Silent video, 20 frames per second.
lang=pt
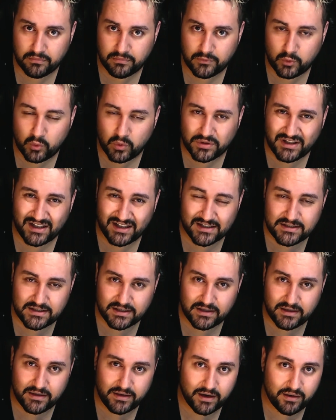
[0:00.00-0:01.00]
Quando ele
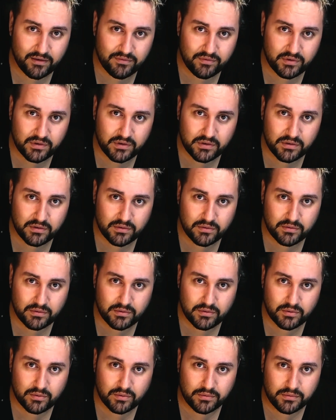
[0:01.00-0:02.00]
acelerava,
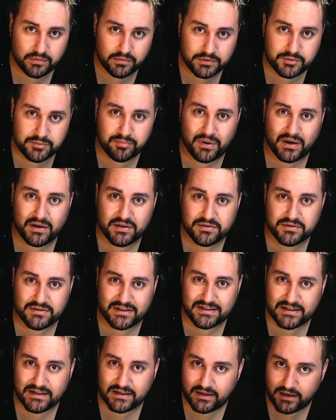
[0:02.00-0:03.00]
os passos
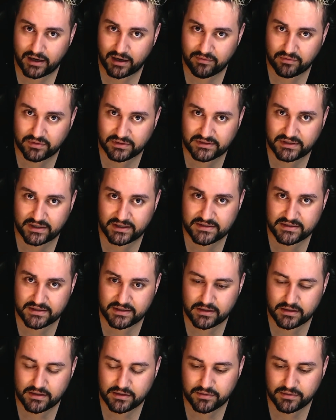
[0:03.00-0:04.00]
aceleravam atrás dele.
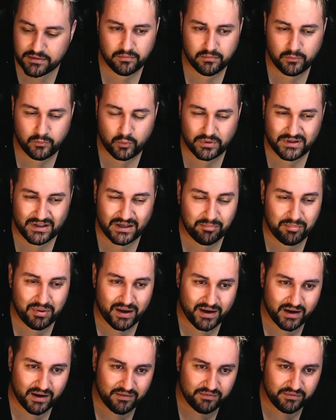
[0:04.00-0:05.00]
Quando ele
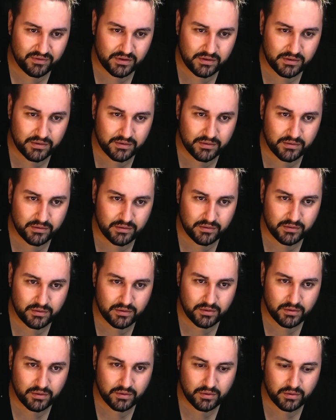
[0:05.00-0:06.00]
parava,
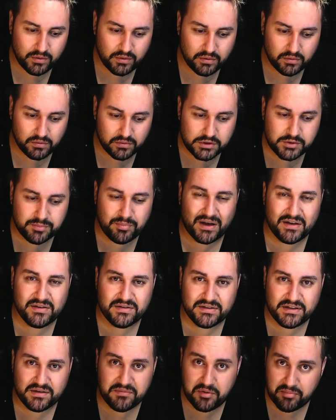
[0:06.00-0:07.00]
os passos
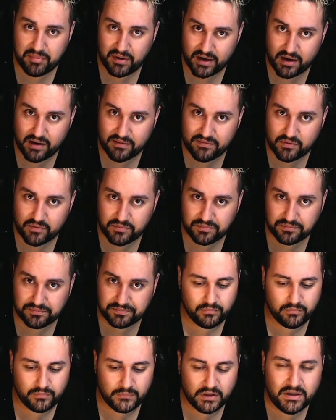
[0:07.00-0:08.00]
também paravam.
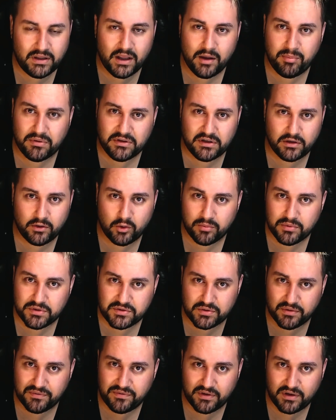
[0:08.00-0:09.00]
E de repente ele começou a
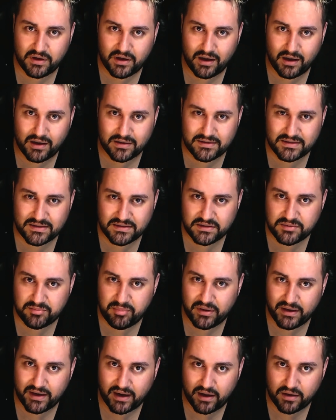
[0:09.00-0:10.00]
ficar
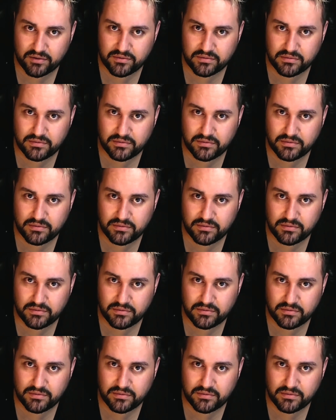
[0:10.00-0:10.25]
desesperado